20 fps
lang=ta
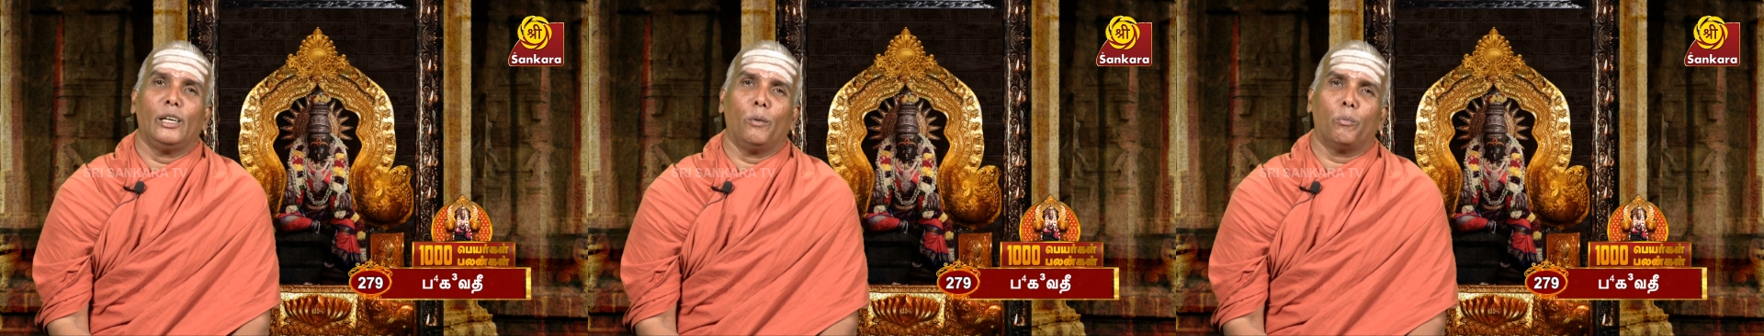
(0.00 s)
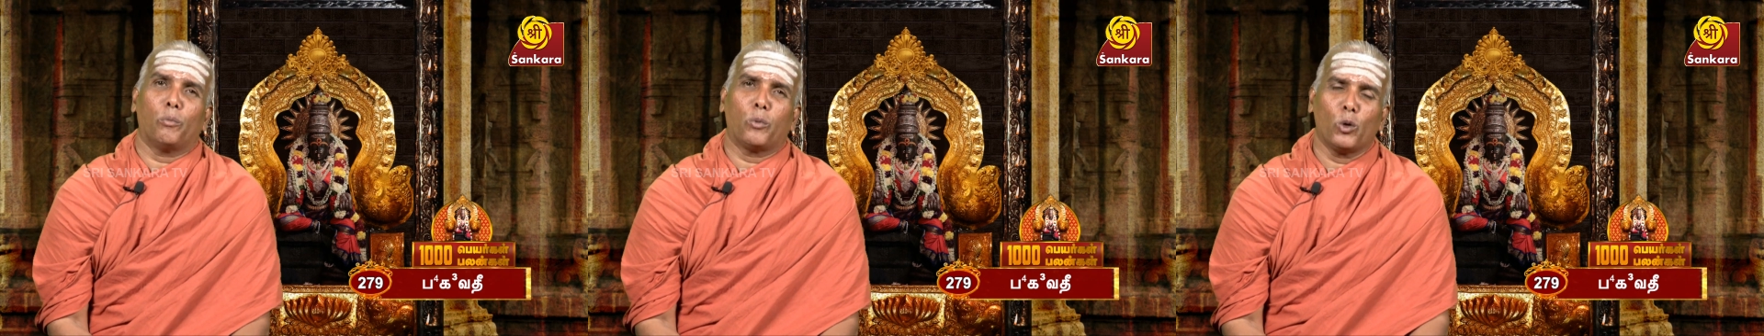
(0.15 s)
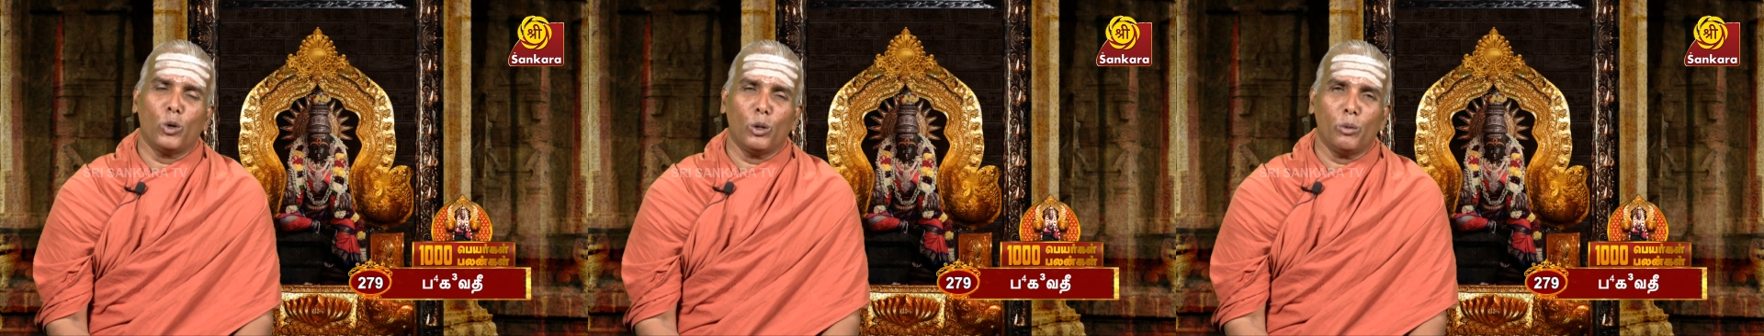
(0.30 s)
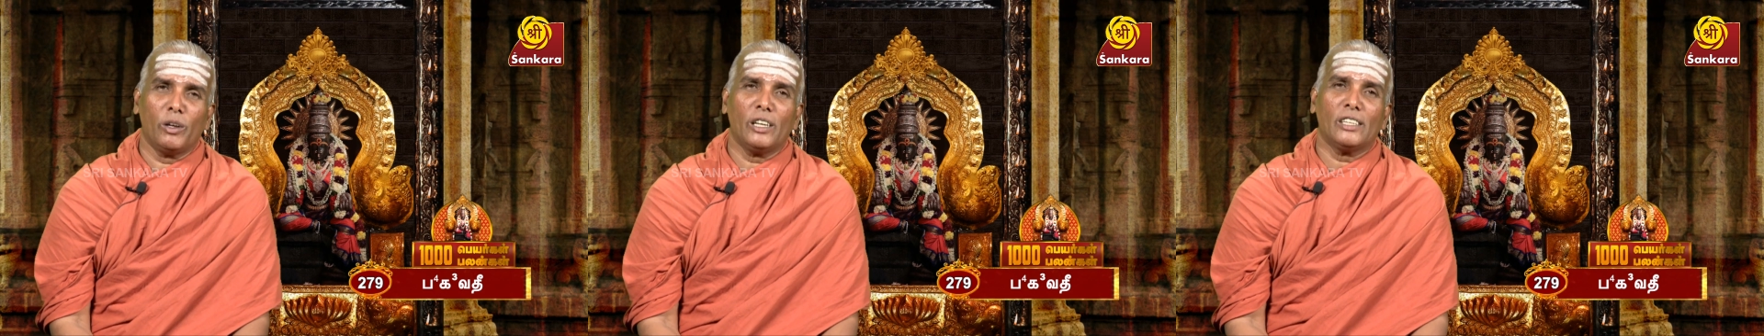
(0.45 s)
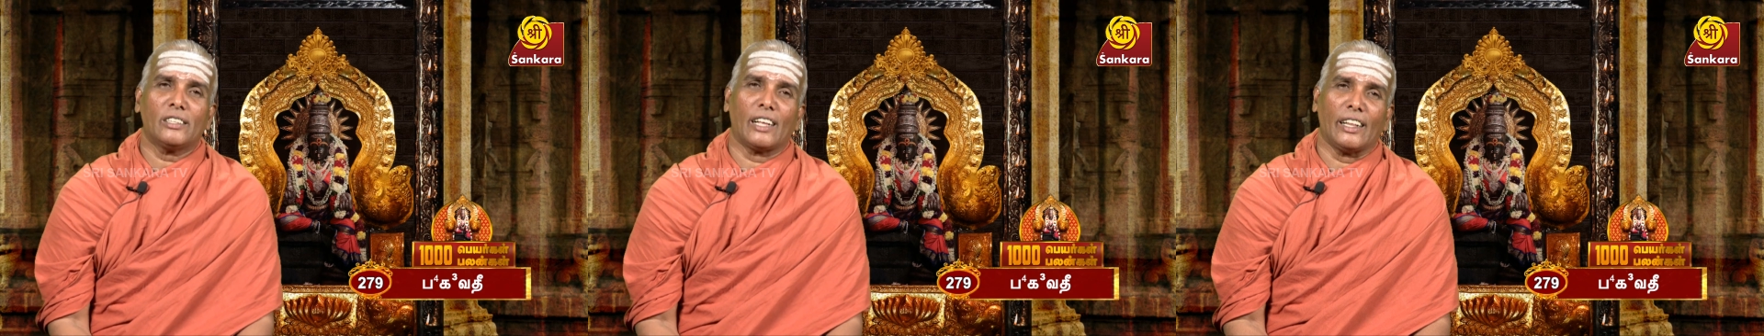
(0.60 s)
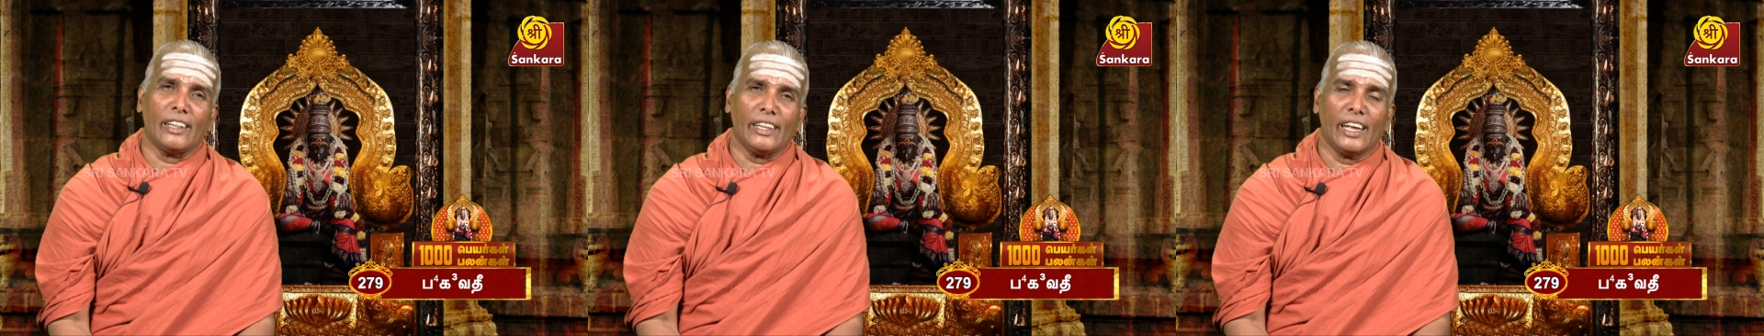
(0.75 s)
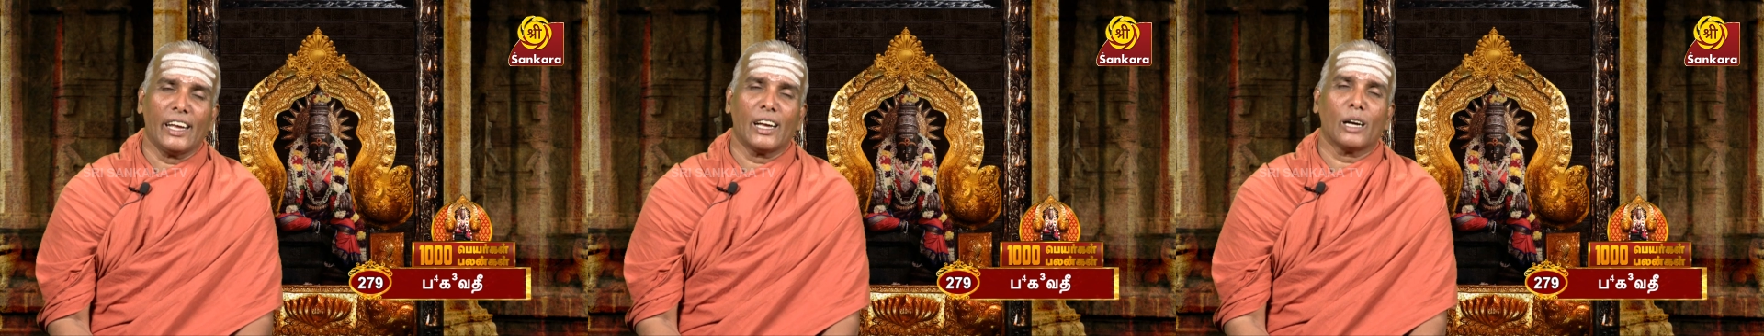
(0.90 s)
எப்பொழுதுமே
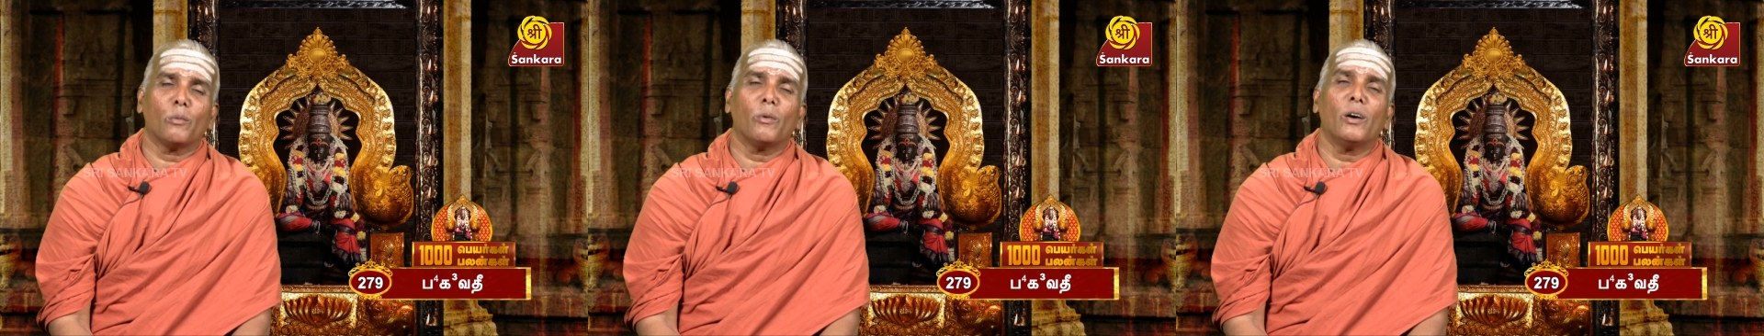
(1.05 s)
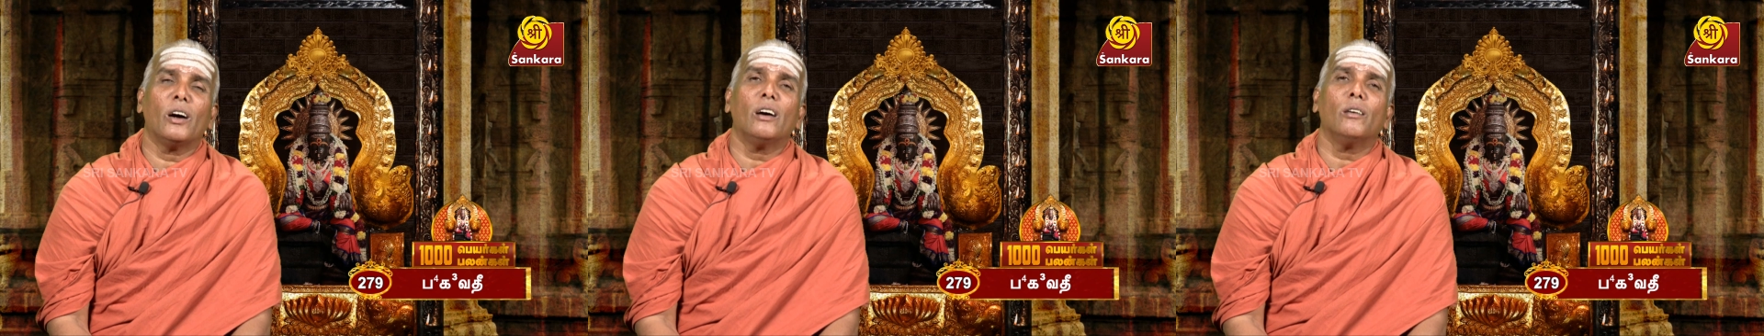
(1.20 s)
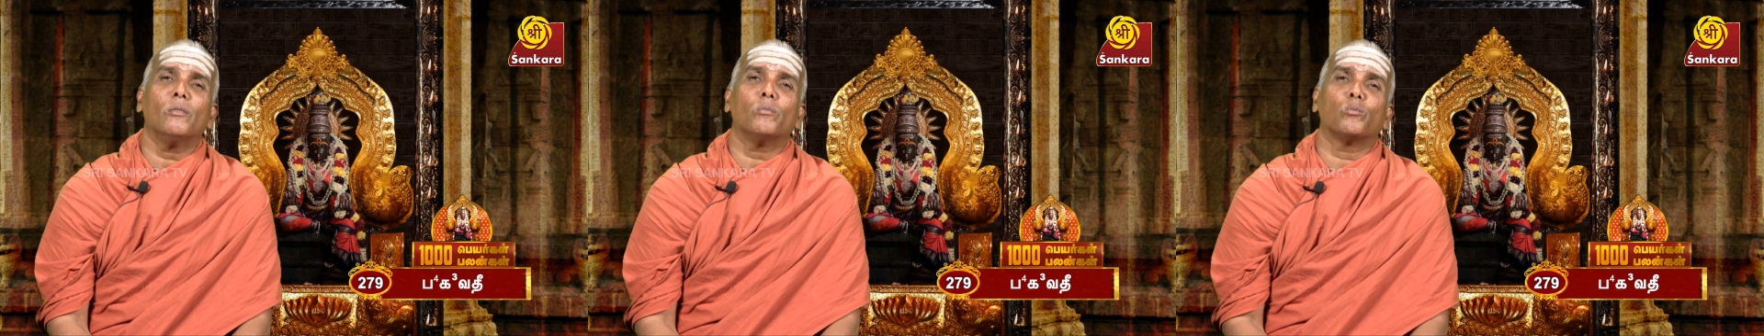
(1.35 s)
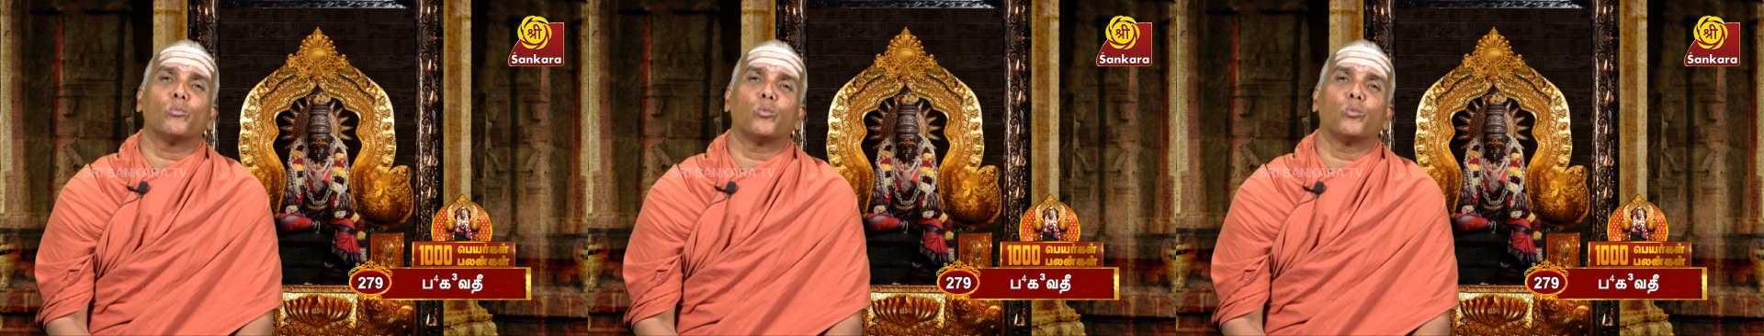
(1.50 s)
சந்தேகமாக